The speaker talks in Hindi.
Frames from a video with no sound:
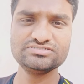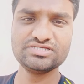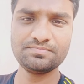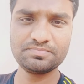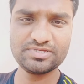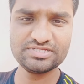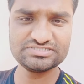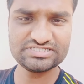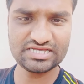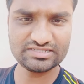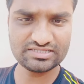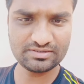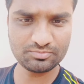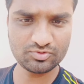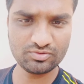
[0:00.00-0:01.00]
सबके
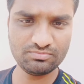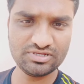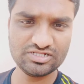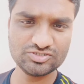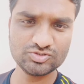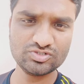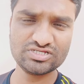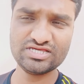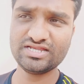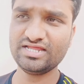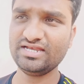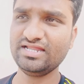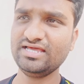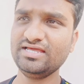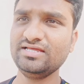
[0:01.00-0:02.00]
साथ आपको मिलजुल के
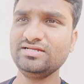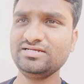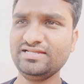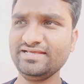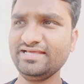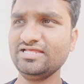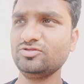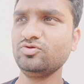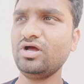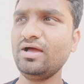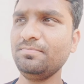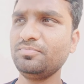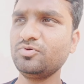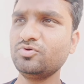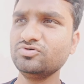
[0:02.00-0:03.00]
रहना है ठीक है तो
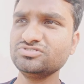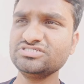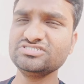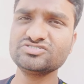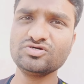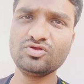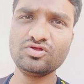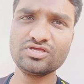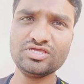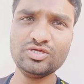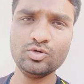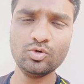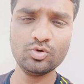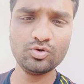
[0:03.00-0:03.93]
आप कोशिश करो कि